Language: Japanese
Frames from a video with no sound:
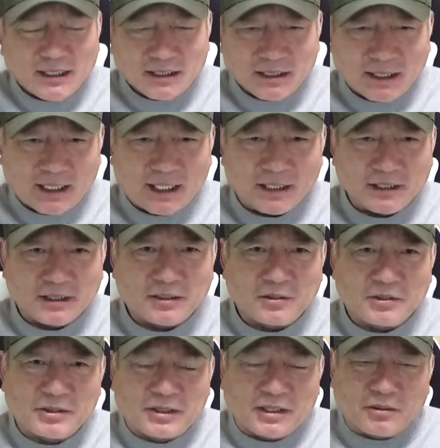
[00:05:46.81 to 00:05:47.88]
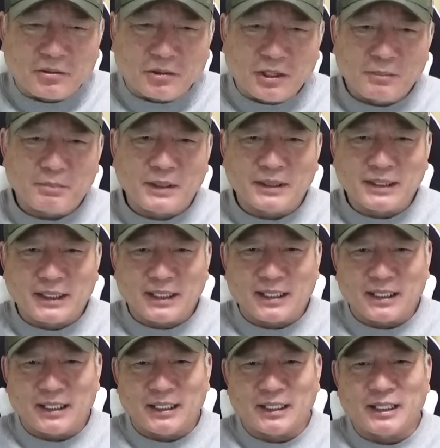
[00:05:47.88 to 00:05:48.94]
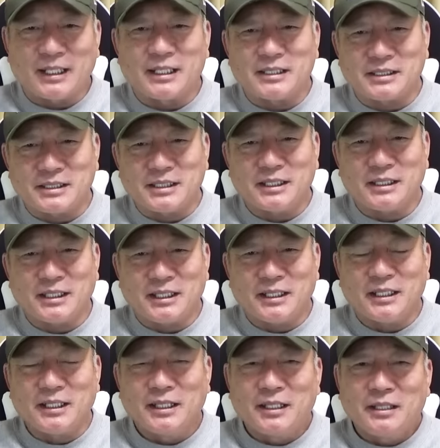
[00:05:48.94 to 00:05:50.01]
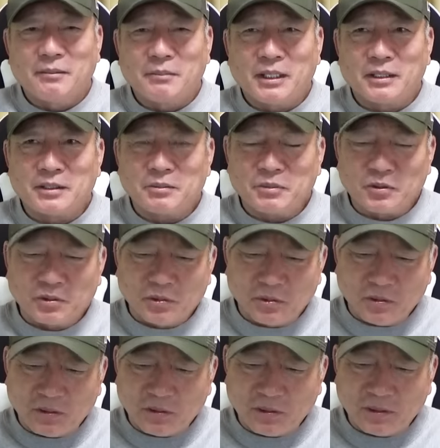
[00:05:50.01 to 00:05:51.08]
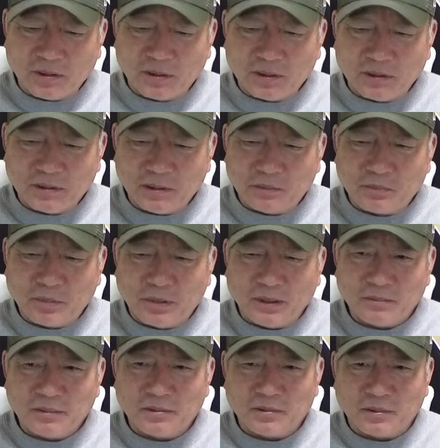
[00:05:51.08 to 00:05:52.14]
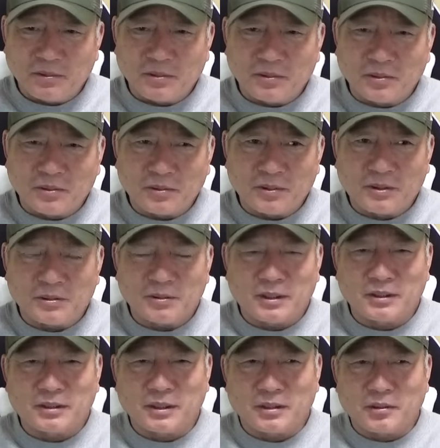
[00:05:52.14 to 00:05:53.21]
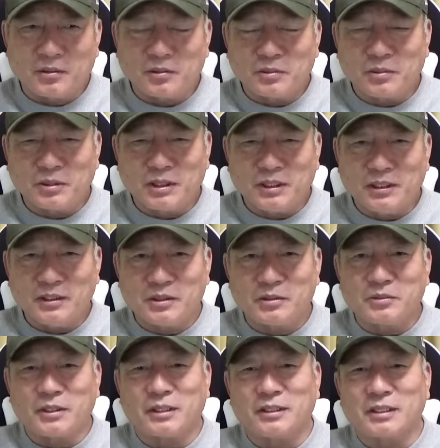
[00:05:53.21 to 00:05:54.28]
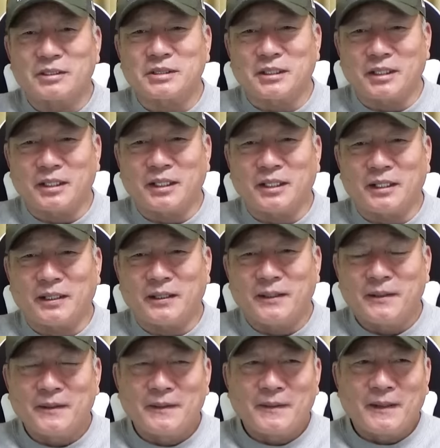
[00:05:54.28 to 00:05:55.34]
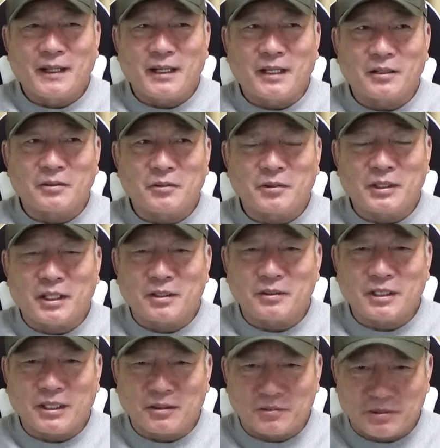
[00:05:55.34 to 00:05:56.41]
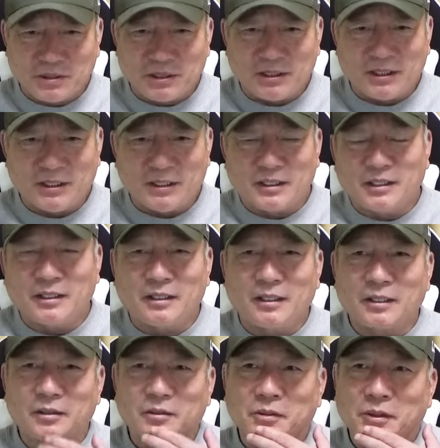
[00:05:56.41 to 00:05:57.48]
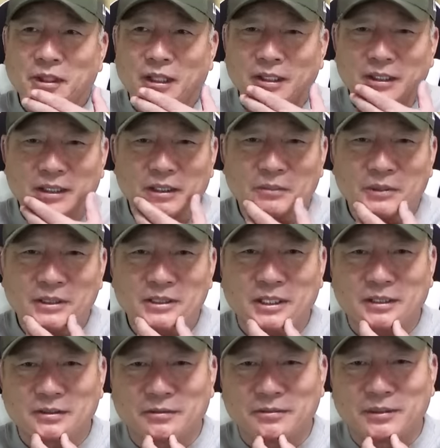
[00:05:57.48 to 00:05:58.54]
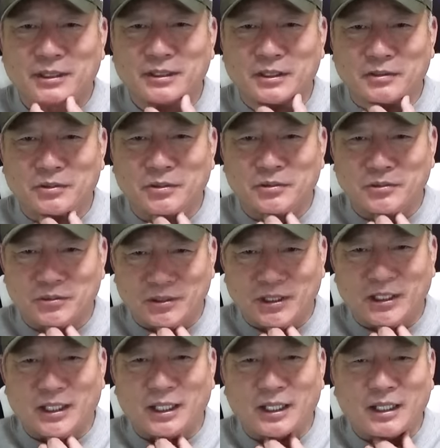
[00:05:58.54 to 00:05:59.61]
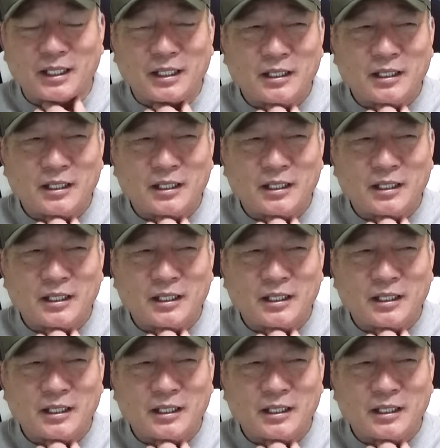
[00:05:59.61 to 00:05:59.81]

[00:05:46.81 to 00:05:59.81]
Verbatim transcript: だから兄貴としてこう引っ張っていかなきゃいけないし、まあでも日本ハムの球団って本当にいい球団だしね、やる気あるし、活気に満ち溢れてるというか、